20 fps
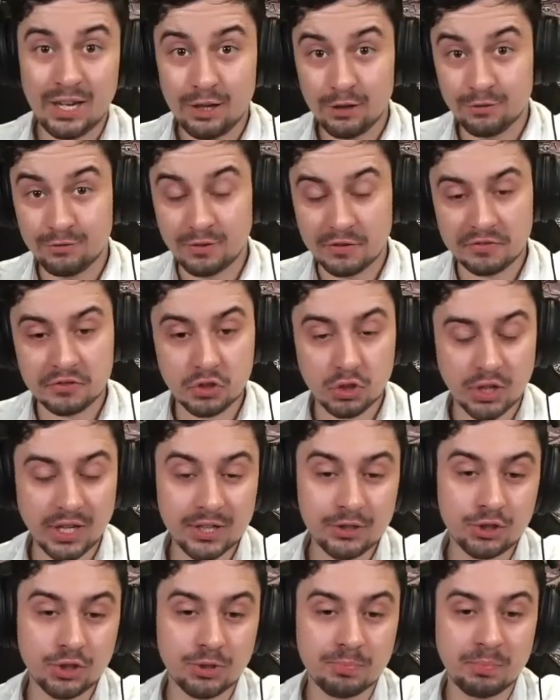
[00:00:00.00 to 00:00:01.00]
We
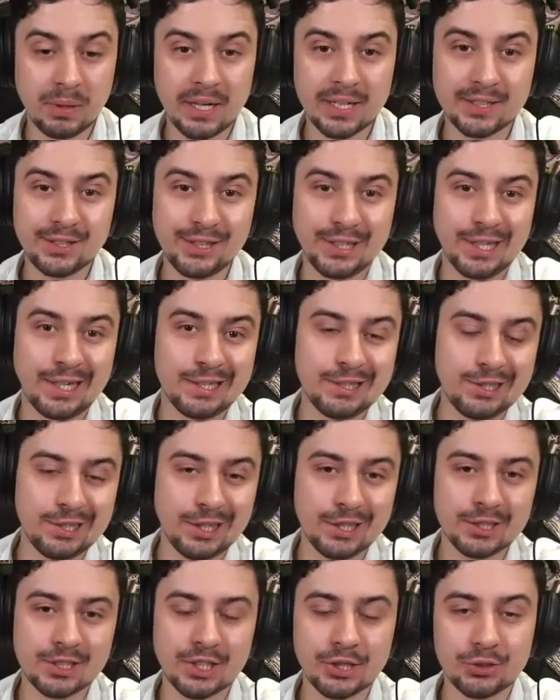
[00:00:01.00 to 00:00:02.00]
wczorajszej partii
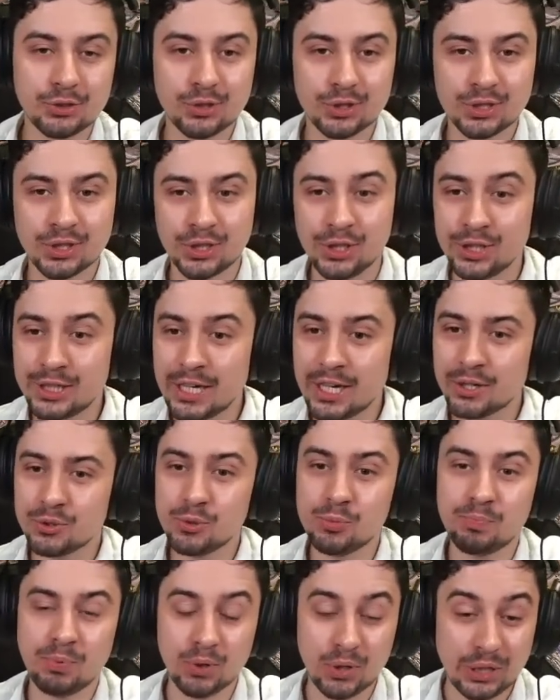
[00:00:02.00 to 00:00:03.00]
Alireza oraz
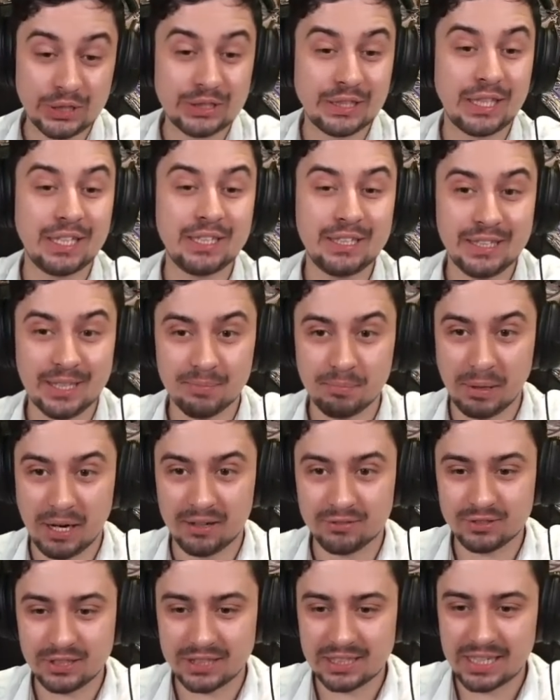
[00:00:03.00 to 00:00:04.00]
Hikaru pokazali
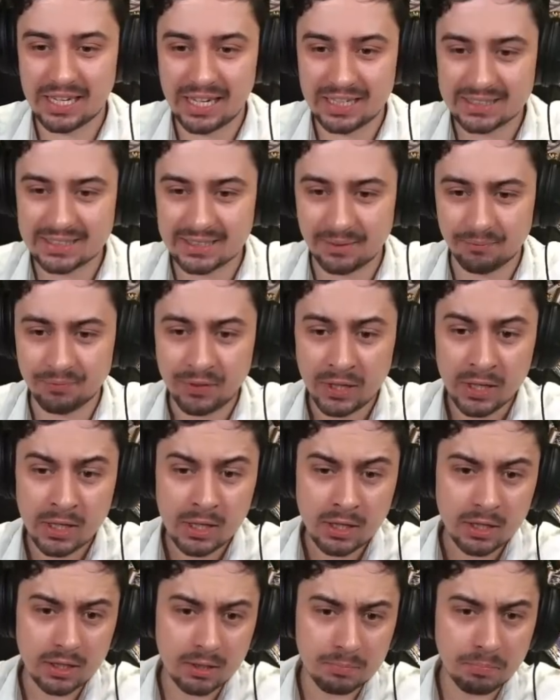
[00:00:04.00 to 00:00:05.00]
naprawdę klasę.
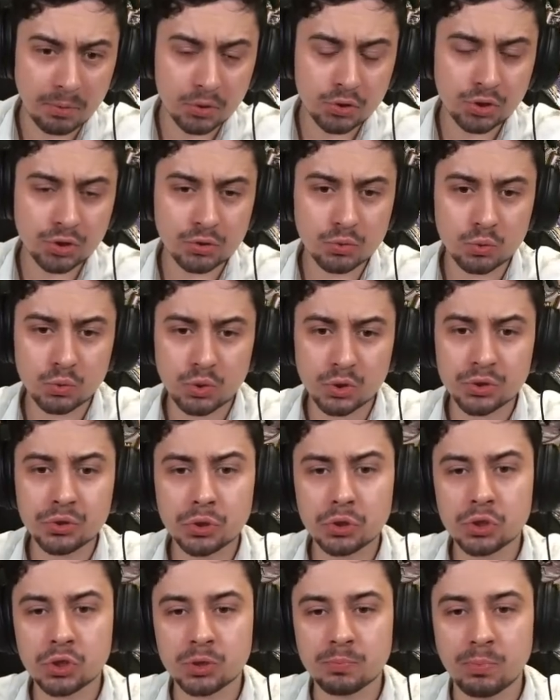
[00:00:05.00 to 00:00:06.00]
E, poszedł
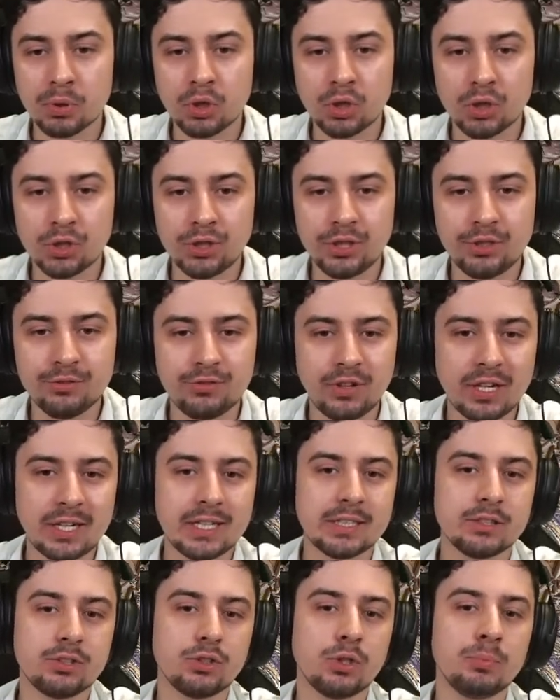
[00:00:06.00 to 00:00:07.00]
dosyć spokojny
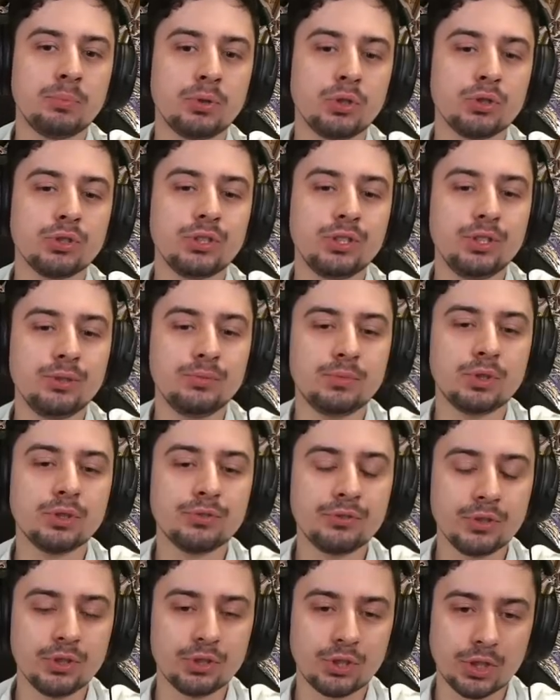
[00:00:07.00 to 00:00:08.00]
wariant obrony
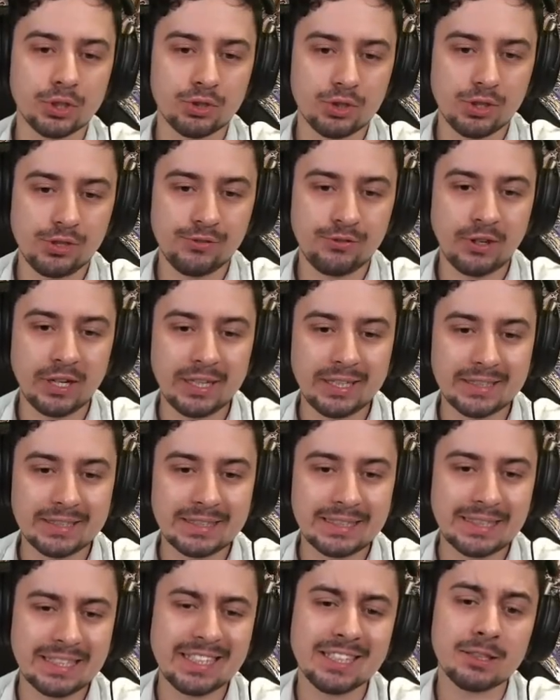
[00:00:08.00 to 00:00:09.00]
Nimcowicza, czyli
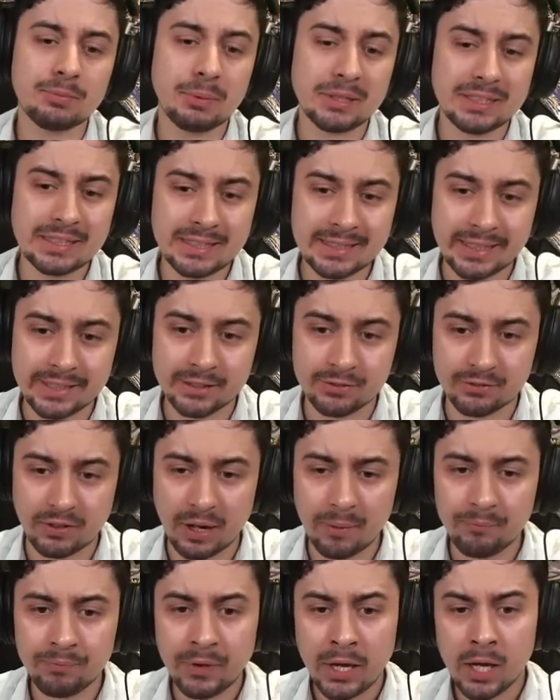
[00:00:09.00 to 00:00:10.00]
wariant z Hetman
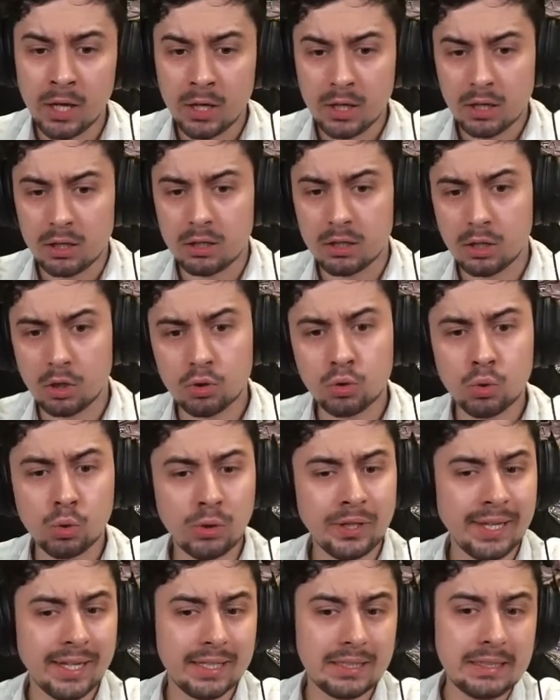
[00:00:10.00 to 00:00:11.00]
C2. E,
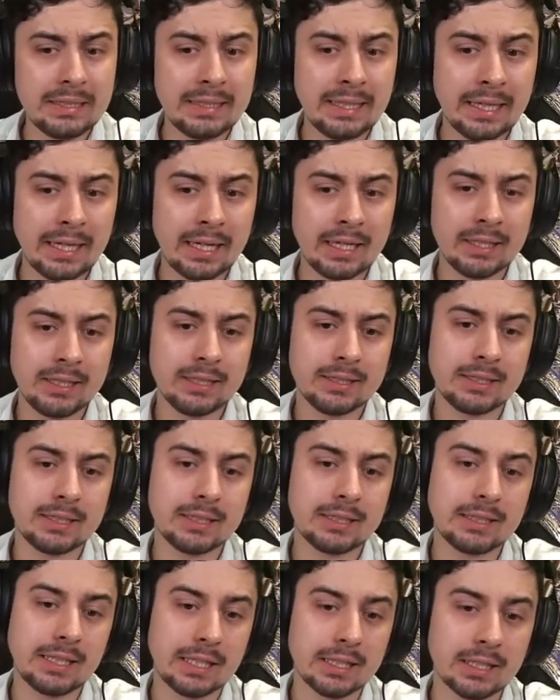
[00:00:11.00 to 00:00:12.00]
ogólna idea
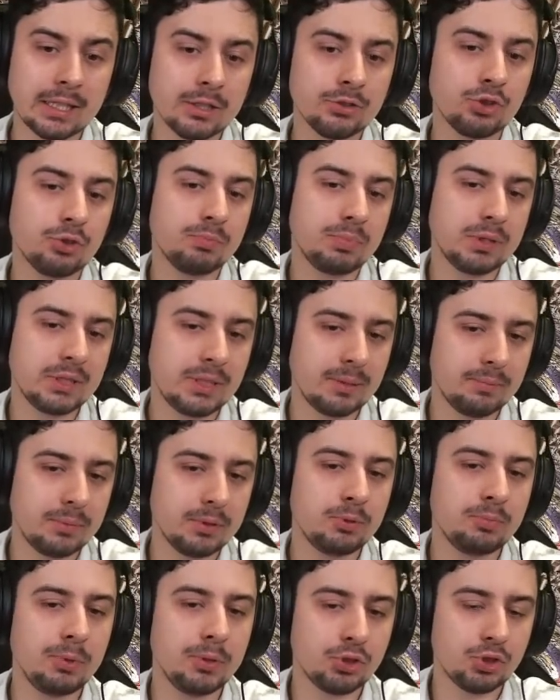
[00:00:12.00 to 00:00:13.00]
jest taka, żeby
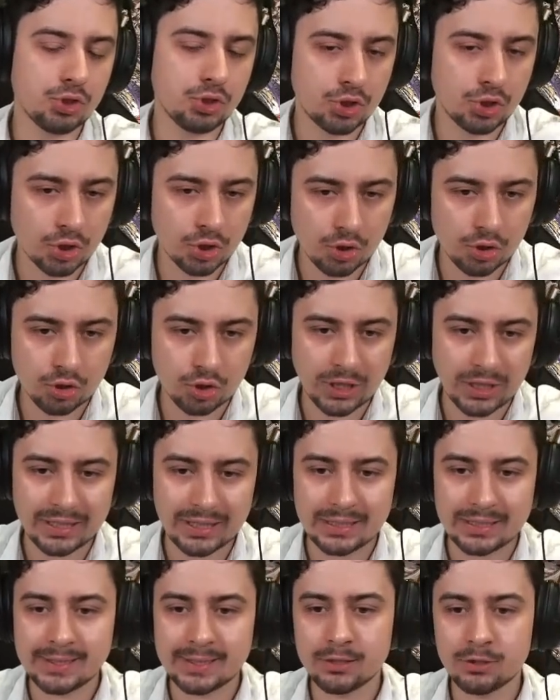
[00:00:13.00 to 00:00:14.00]
zabezpieczyć skoczka
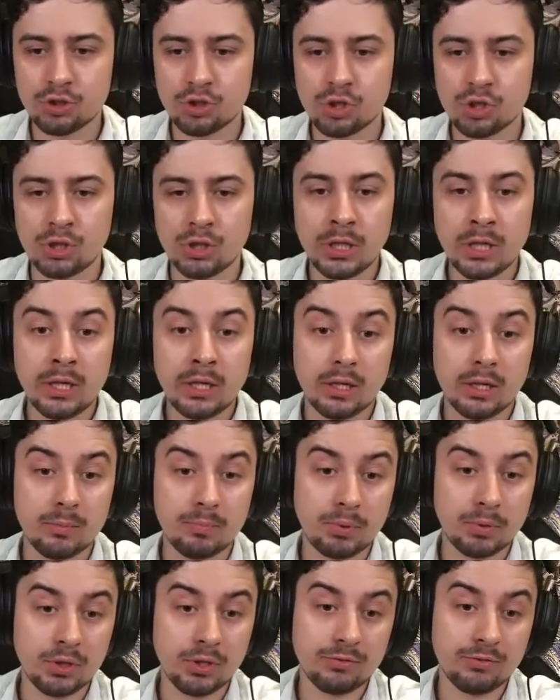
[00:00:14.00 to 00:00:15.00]
na C3, e,
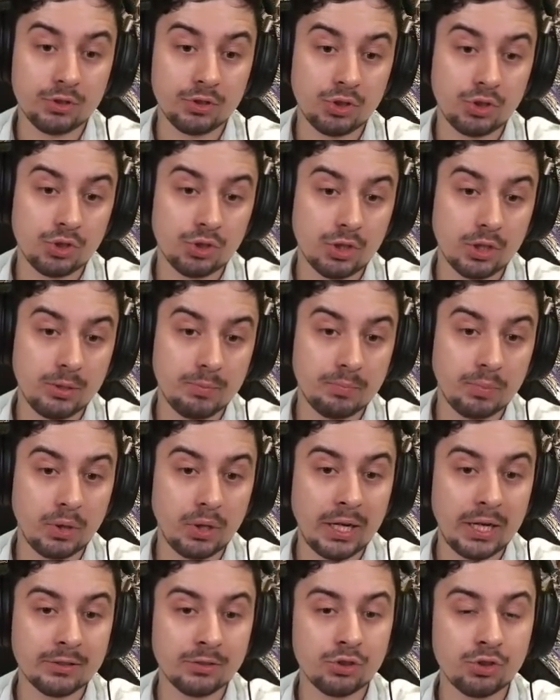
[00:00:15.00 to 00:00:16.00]
ponieważ jeżeli po
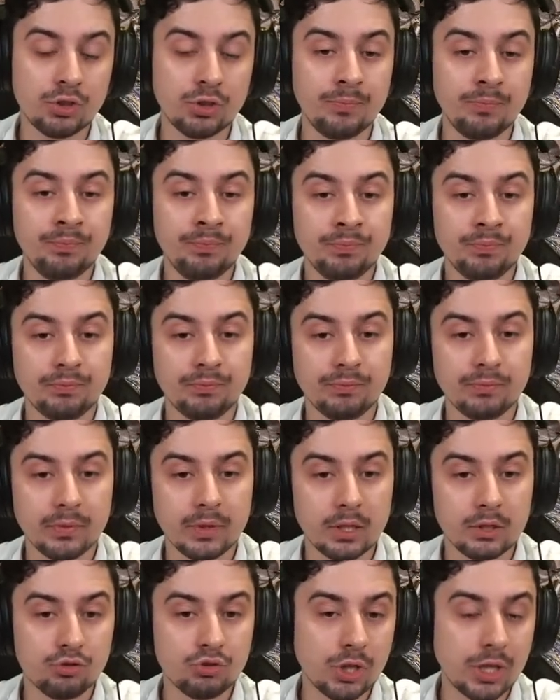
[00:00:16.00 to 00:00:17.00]
A3
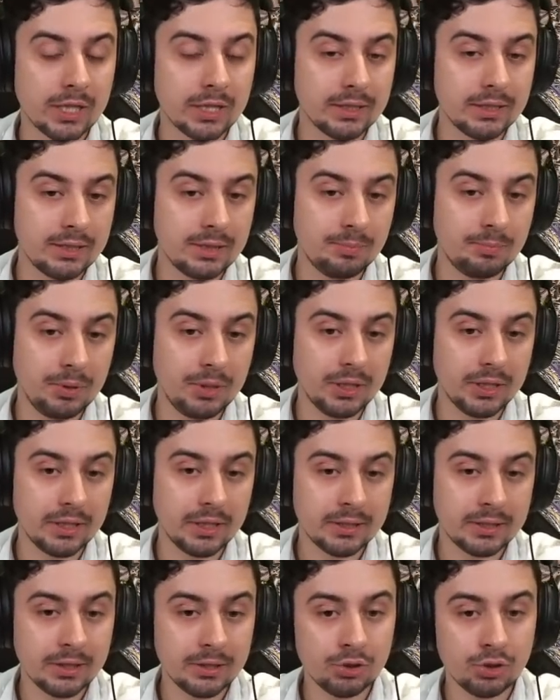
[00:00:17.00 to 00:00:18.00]
mm, czarny zbije
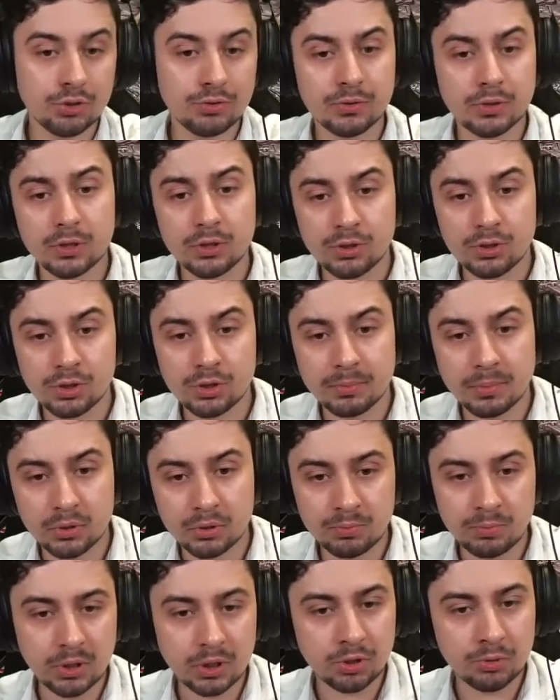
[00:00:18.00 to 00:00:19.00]
na C3, wtedy trzeba
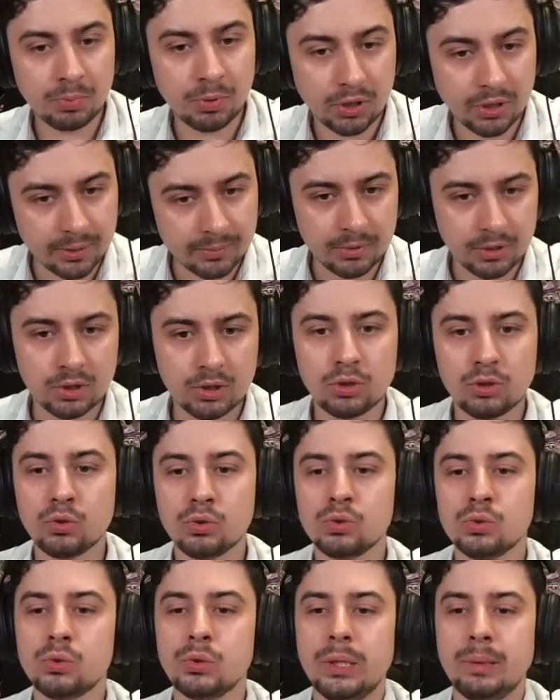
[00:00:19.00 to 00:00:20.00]
odbijać pionem i
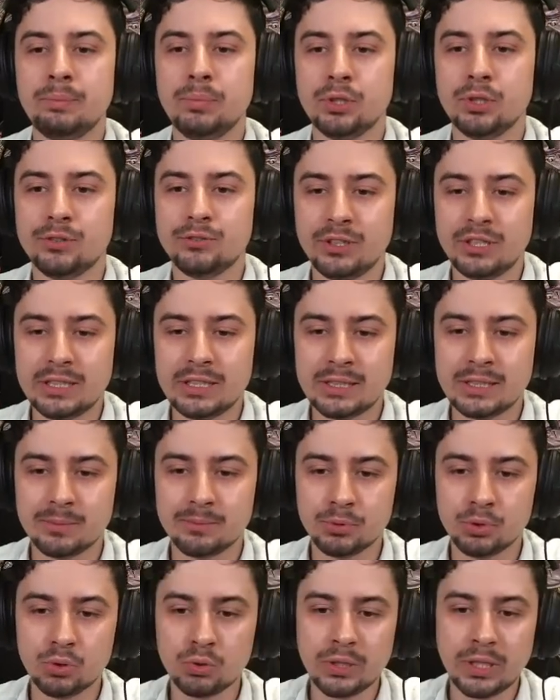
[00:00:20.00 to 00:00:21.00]
struktura pionowa jest
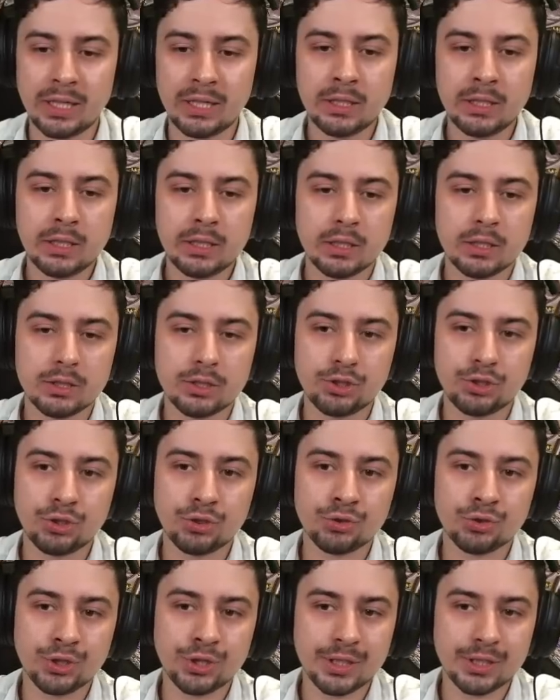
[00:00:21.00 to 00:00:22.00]
zepsuta,
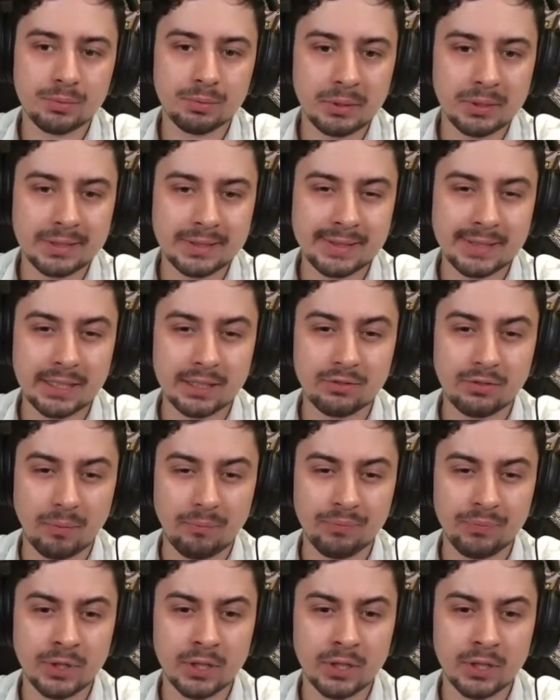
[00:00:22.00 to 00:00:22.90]
stąd Hetman C2.